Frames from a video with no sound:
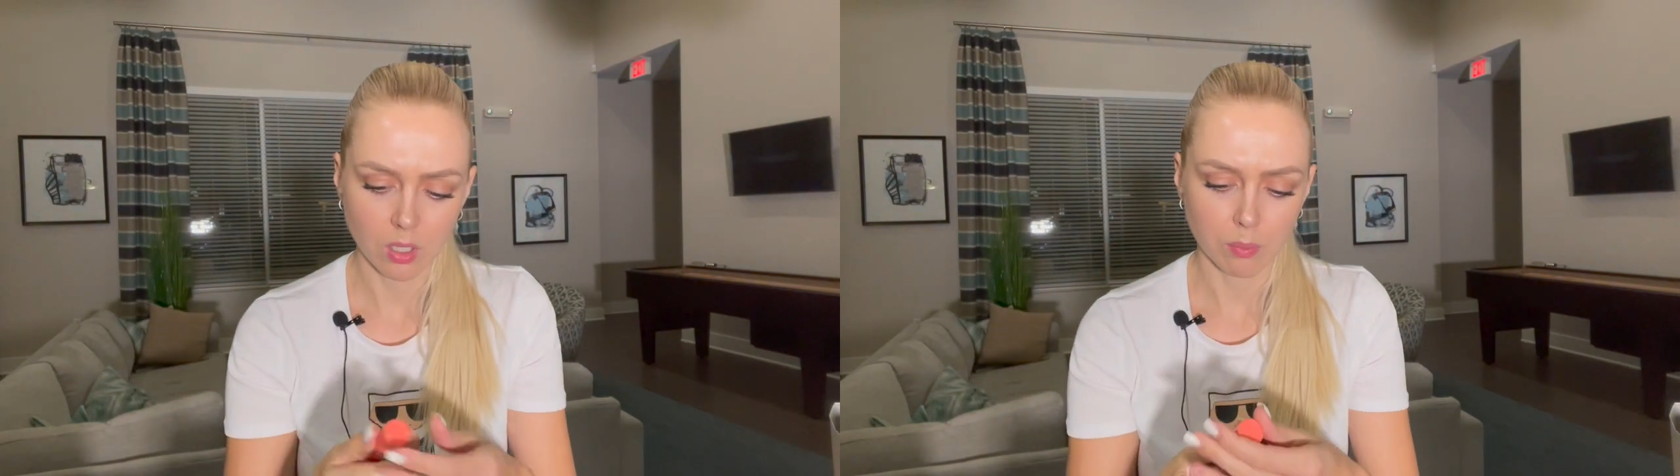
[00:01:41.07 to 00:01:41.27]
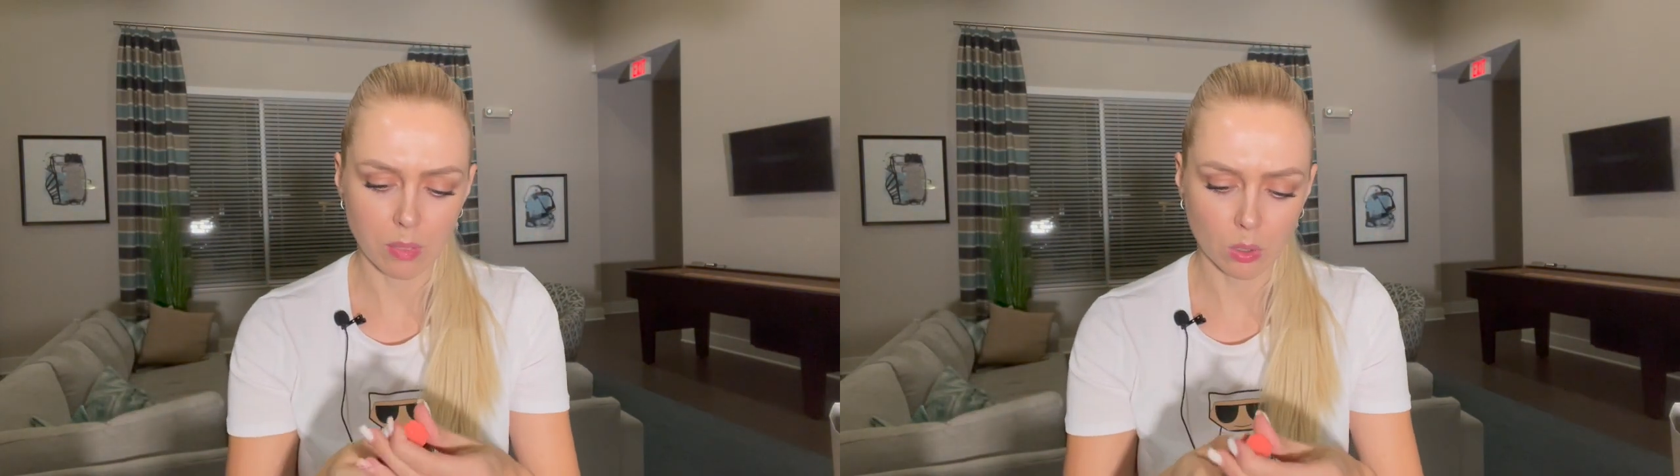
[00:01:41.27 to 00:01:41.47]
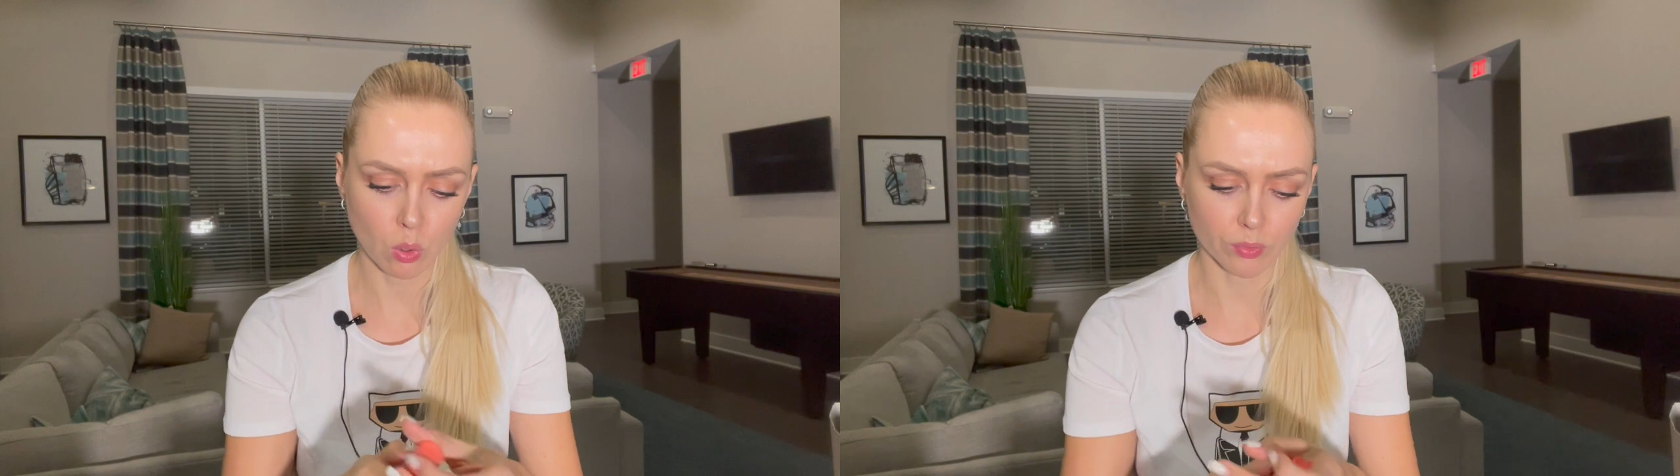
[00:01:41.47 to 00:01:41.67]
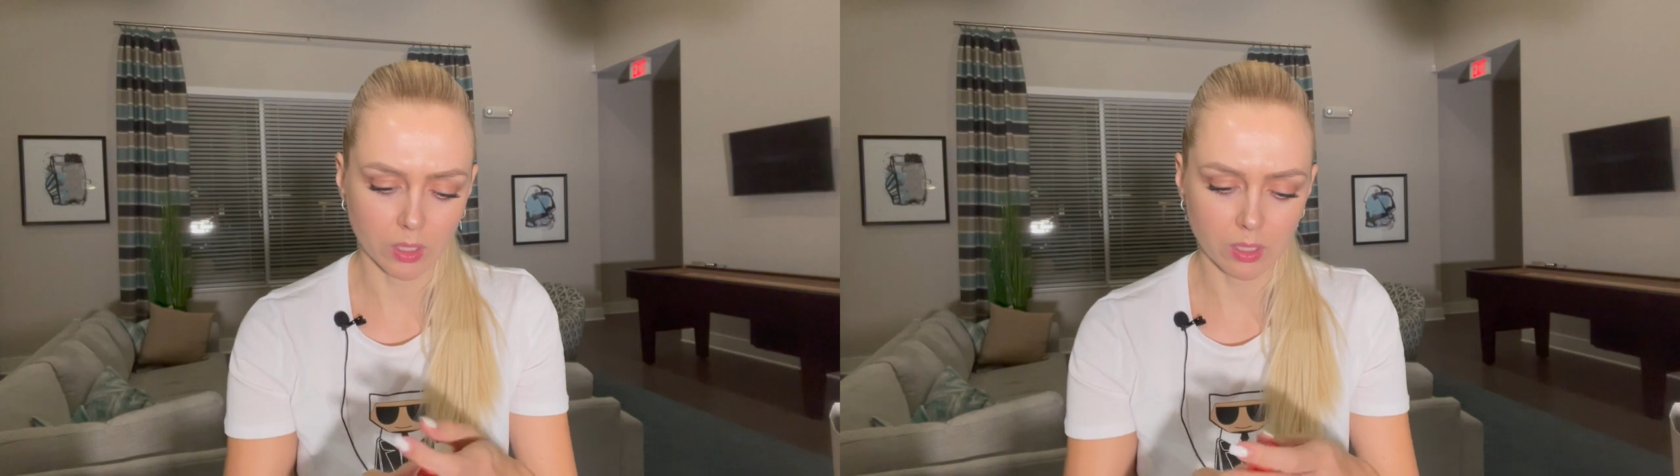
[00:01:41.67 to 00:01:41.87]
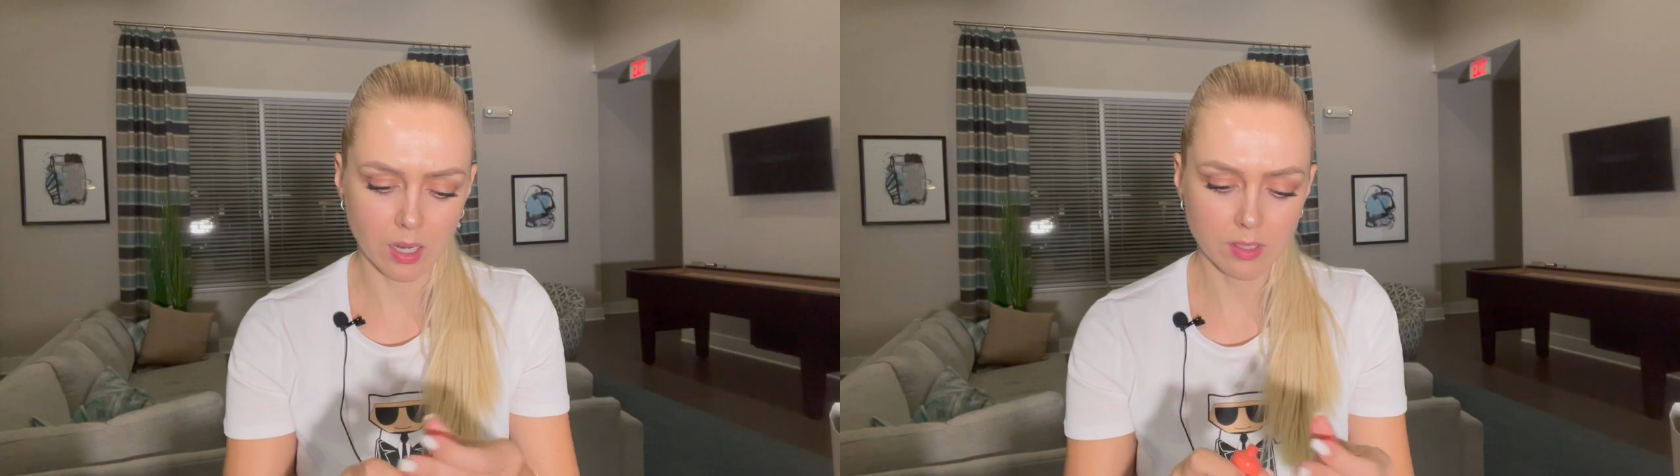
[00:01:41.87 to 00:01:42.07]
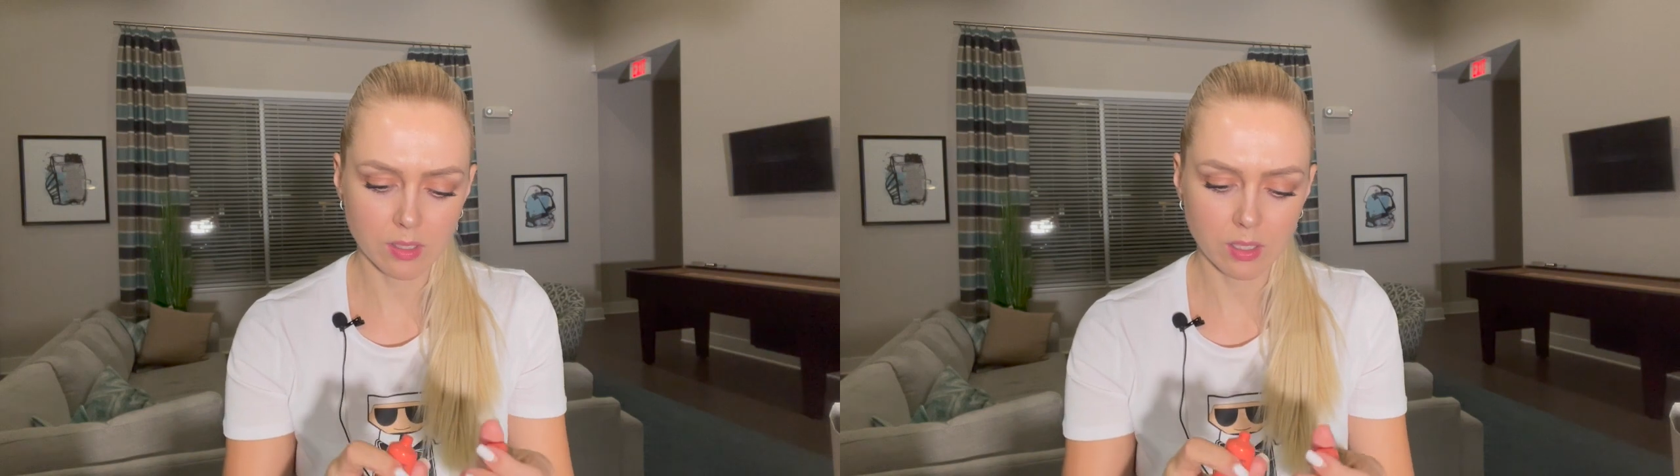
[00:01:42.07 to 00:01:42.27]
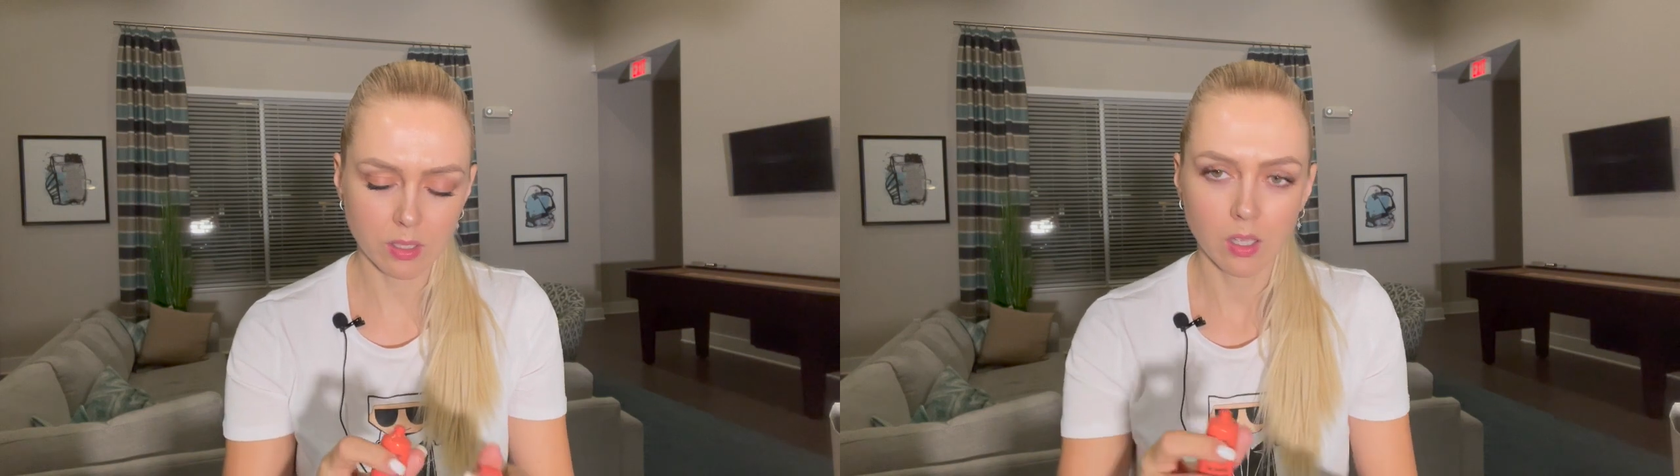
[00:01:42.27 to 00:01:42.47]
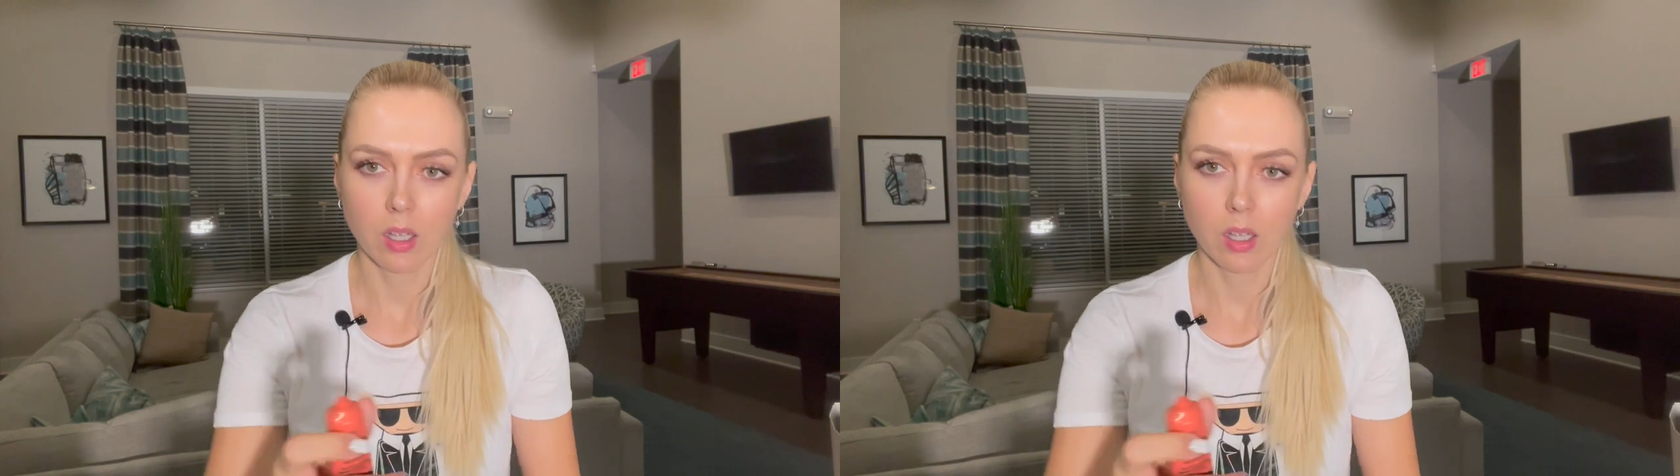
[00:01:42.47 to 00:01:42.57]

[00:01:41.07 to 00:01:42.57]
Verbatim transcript: морковно-красный.